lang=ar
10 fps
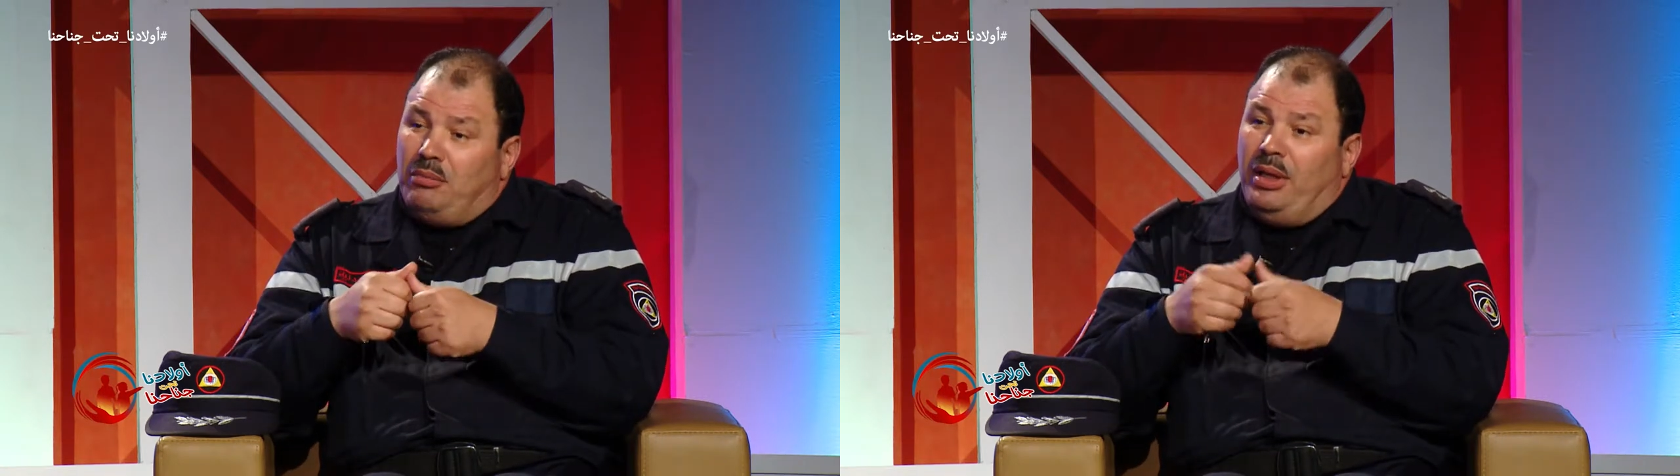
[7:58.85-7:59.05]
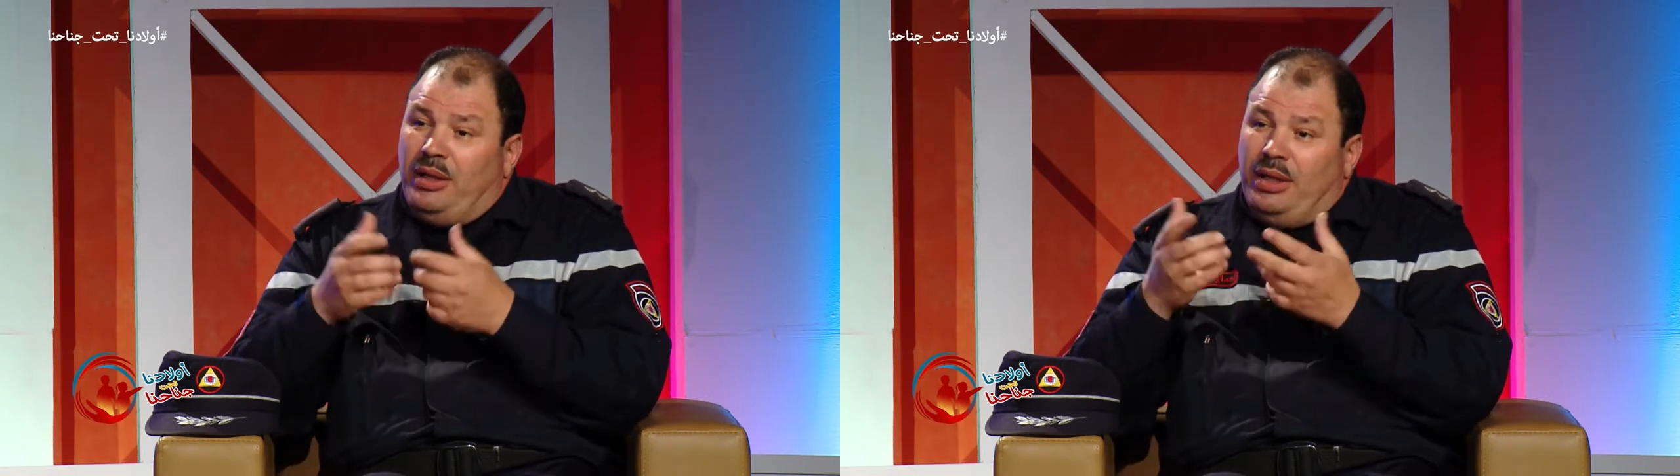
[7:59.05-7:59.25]

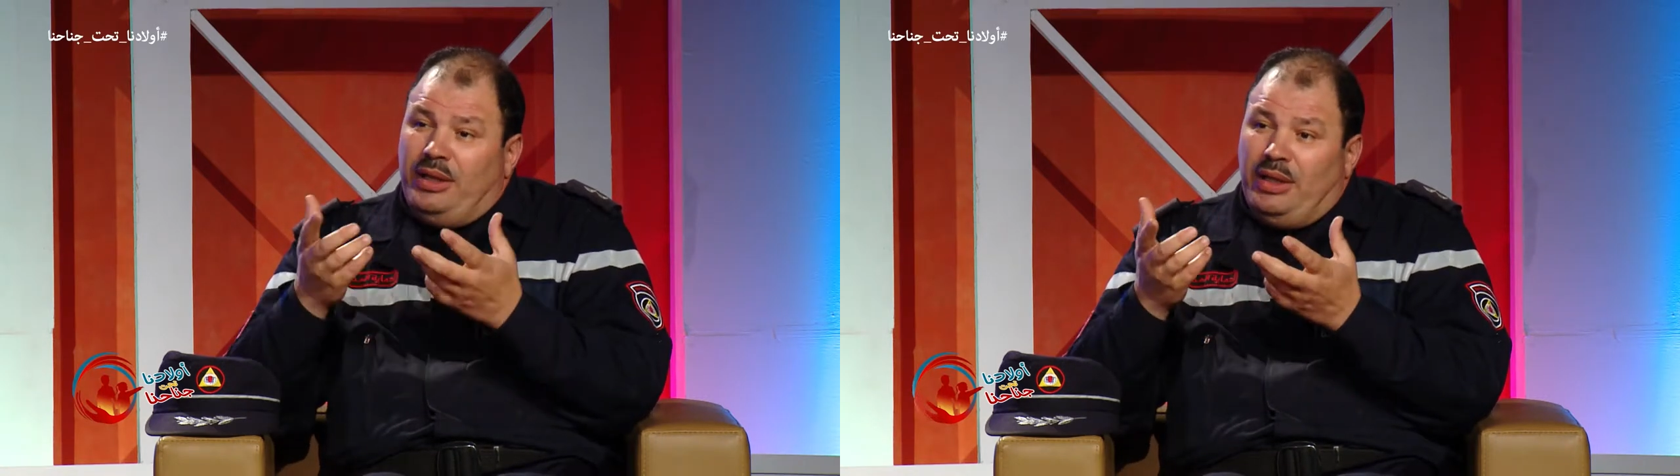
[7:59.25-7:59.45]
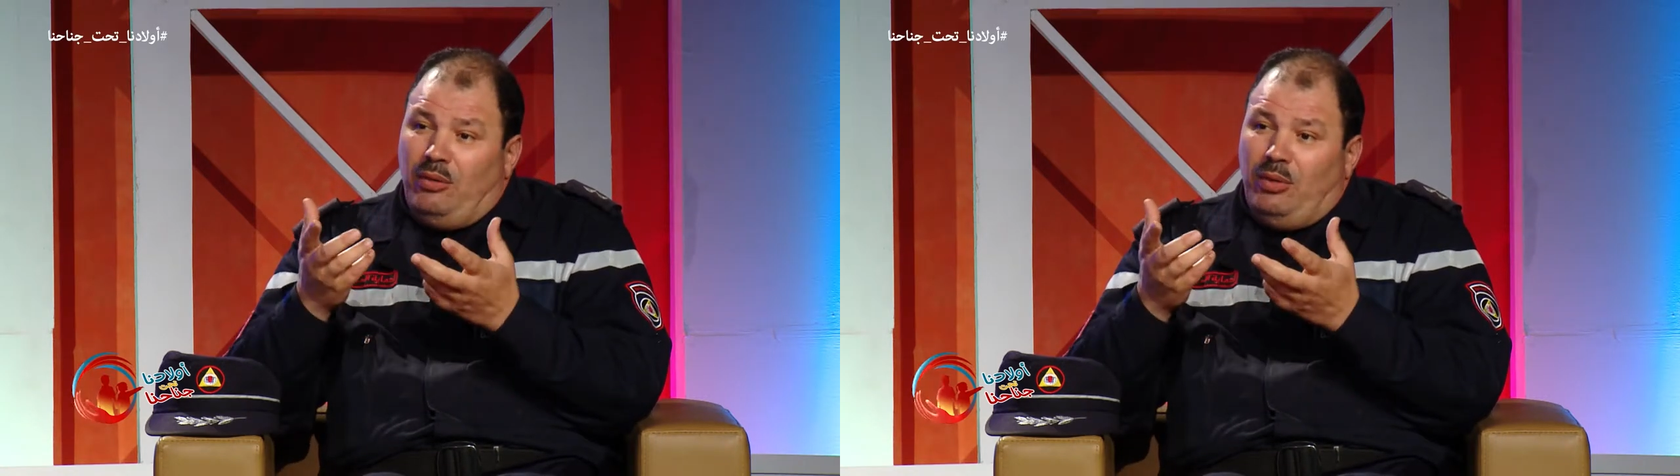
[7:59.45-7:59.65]
احنا
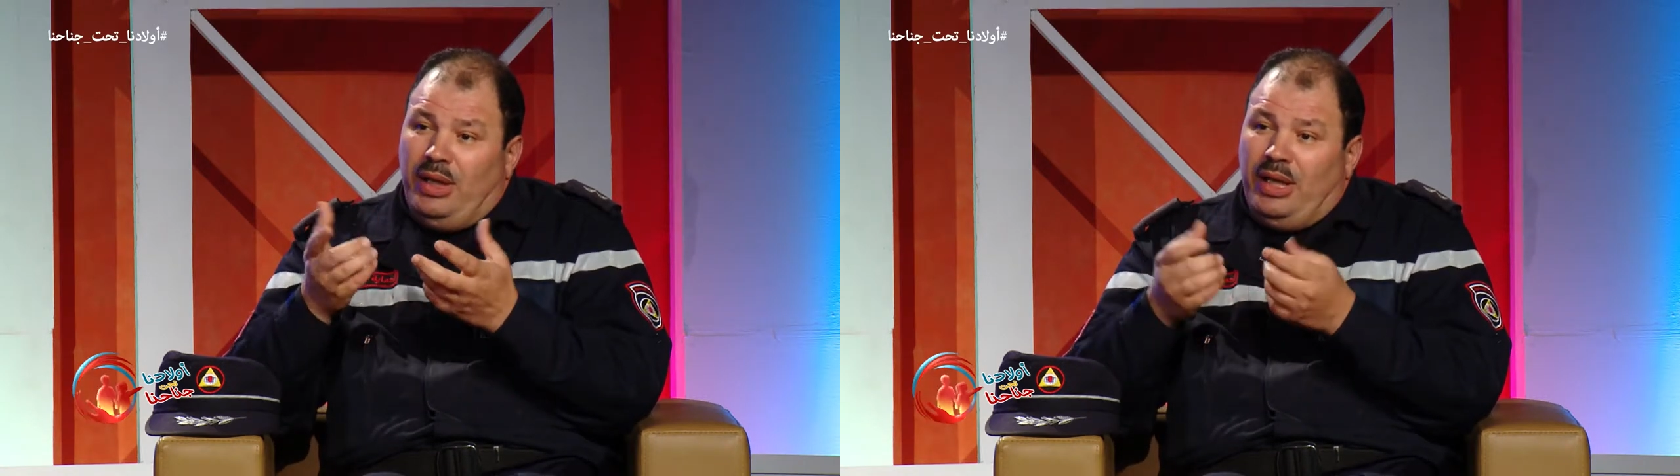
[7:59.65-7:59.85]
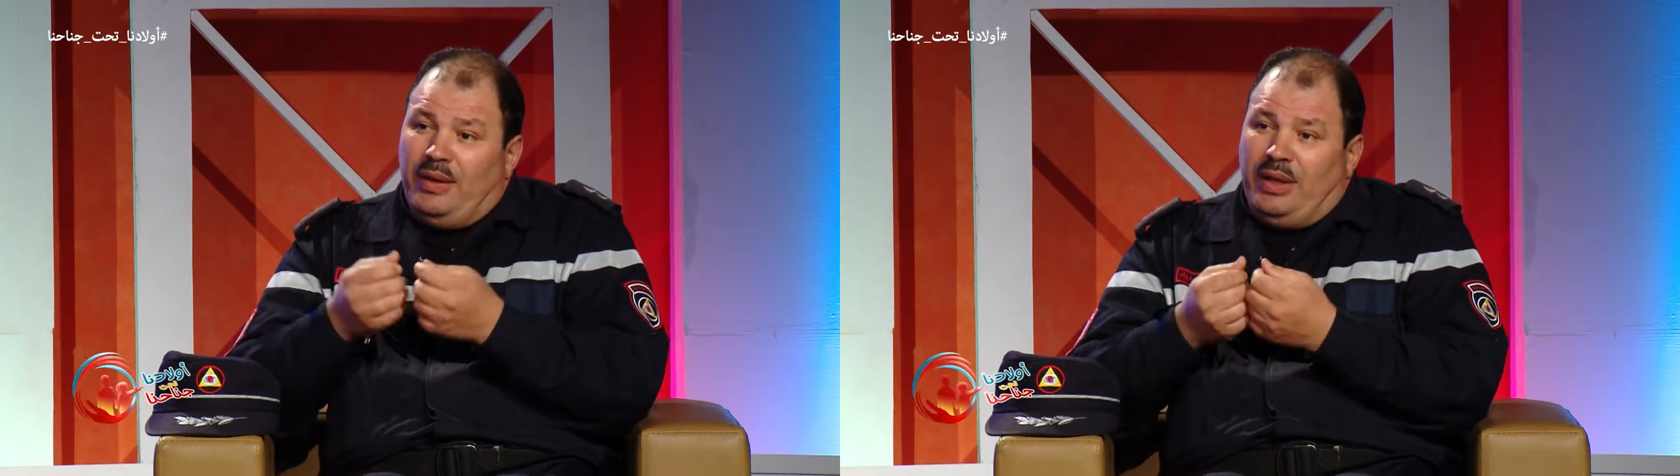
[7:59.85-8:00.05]
عندنا
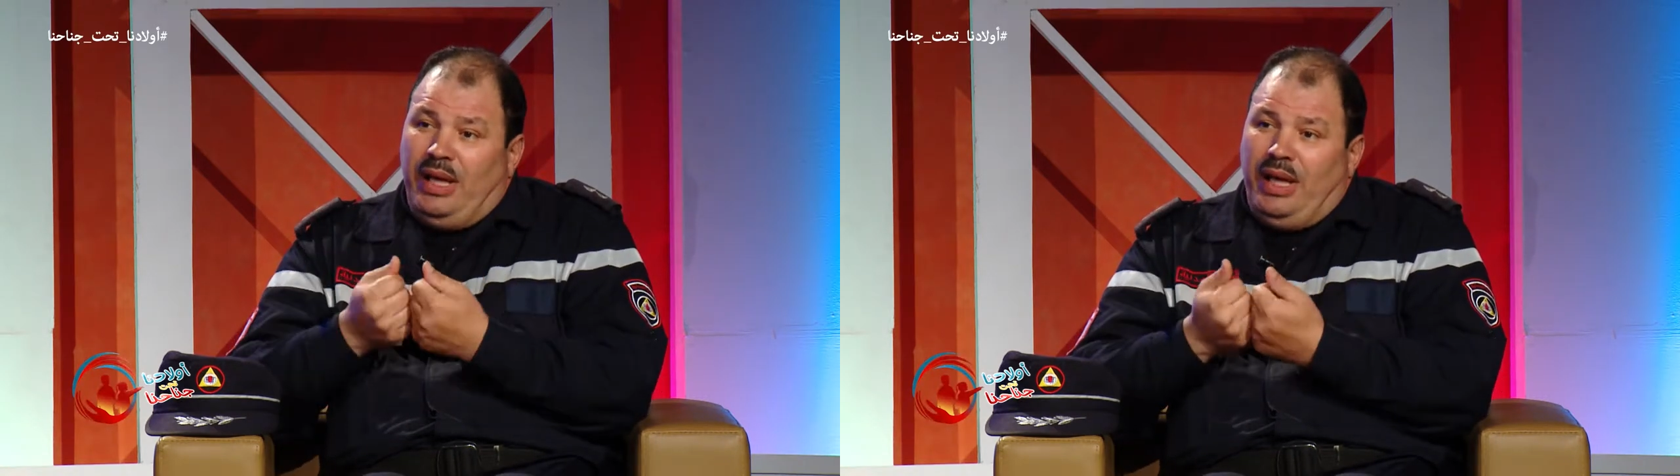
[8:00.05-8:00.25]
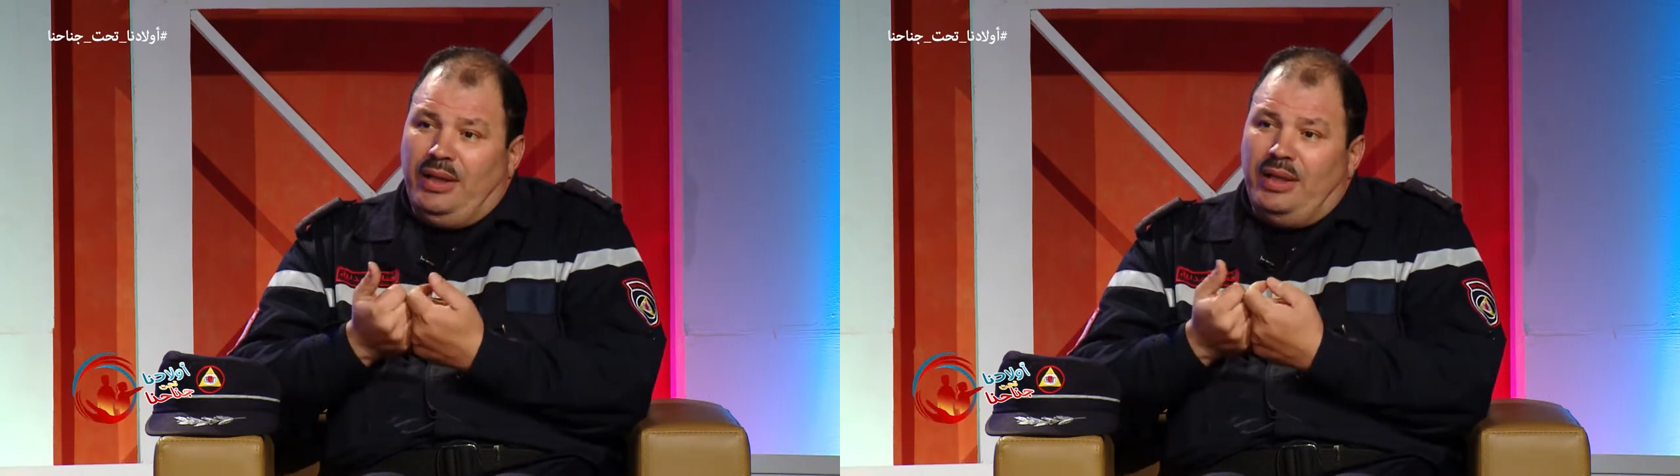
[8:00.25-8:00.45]
الاولياء هذاك
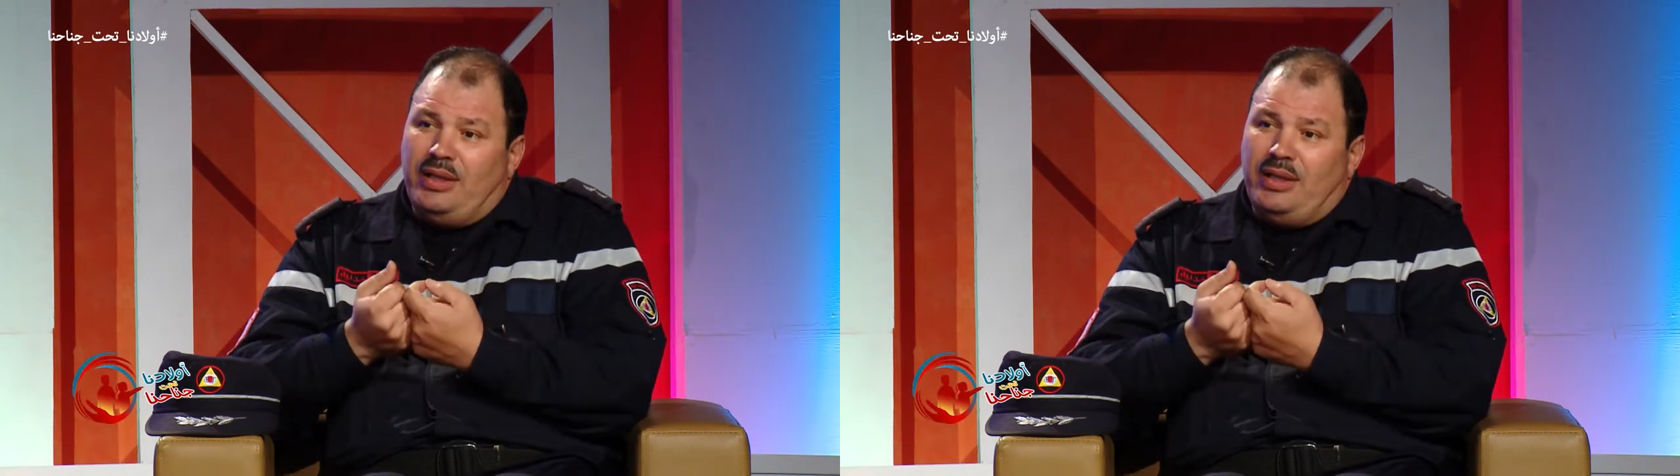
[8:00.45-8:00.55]
الحنان